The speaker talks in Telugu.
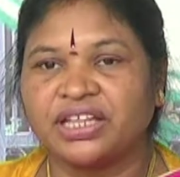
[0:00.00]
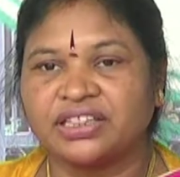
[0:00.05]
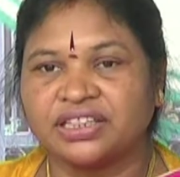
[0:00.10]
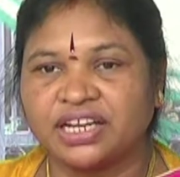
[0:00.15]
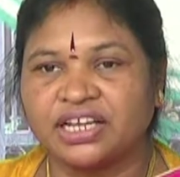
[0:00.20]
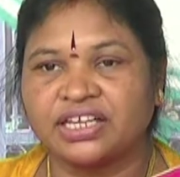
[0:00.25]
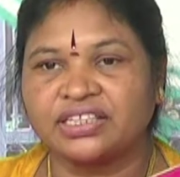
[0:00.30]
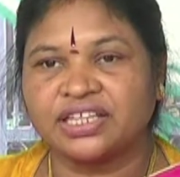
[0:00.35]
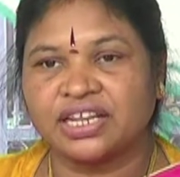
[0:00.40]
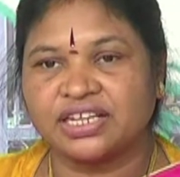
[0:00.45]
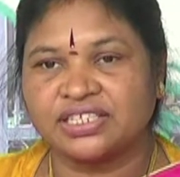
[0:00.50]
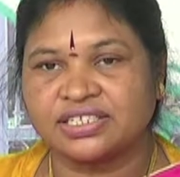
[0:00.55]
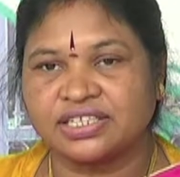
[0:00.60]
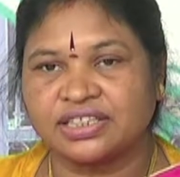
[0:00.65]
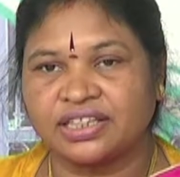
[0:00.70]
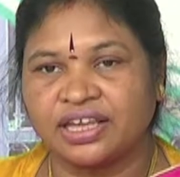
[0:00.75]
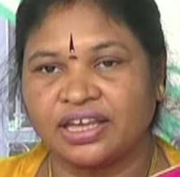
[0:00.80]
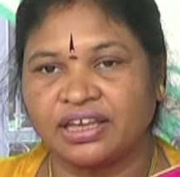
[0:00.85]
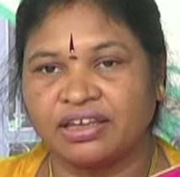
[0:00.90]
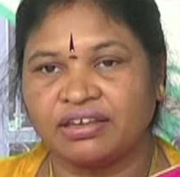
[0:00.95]
అందరికీ
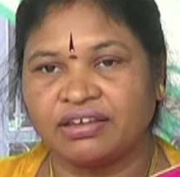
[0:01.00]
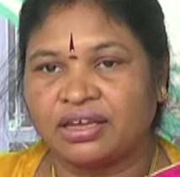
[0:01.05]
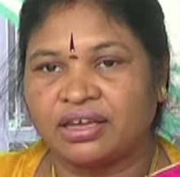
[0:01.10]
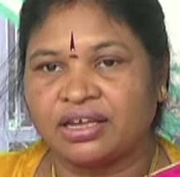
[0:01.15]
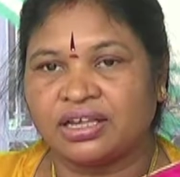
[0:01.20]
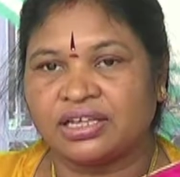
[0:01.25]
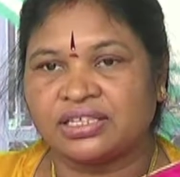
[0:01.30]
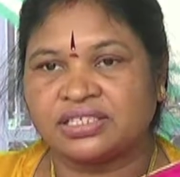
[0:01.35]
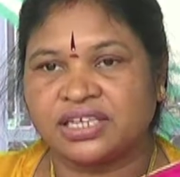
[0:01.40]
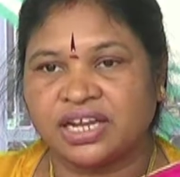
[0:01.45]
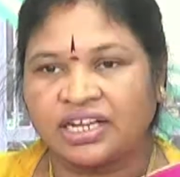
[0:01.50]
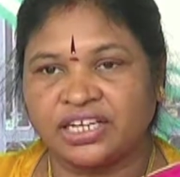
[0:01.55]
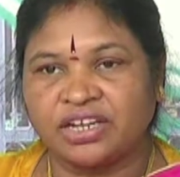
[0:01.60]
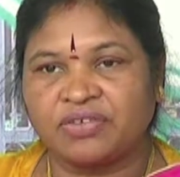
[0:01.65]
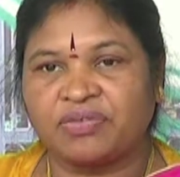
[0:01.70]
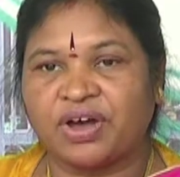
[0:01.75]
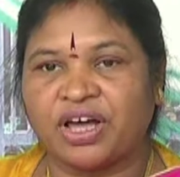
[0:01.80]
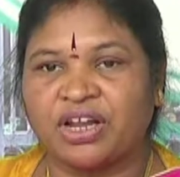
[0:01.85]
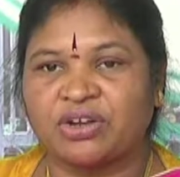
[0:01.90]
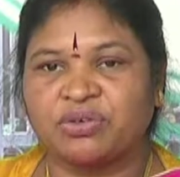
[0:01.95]
తెలిసిందే శెట్టి
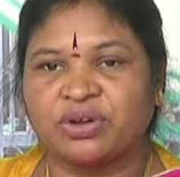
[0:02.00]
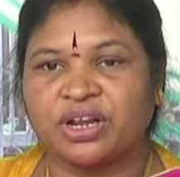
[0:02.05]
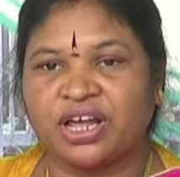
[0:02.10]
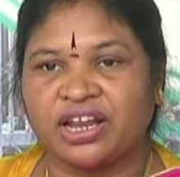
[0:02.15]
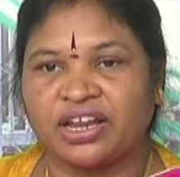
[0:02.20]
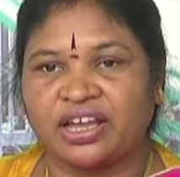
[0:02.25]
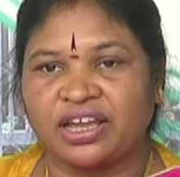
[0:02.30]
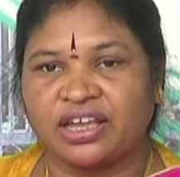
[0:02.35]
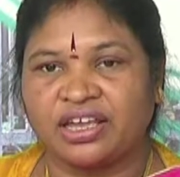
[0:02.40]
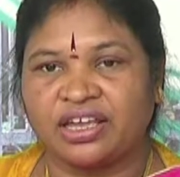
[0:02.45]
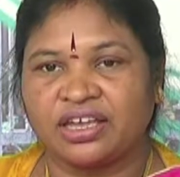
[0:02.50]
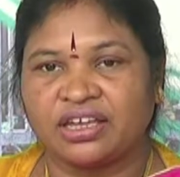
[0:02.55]
ఫాల్గునానే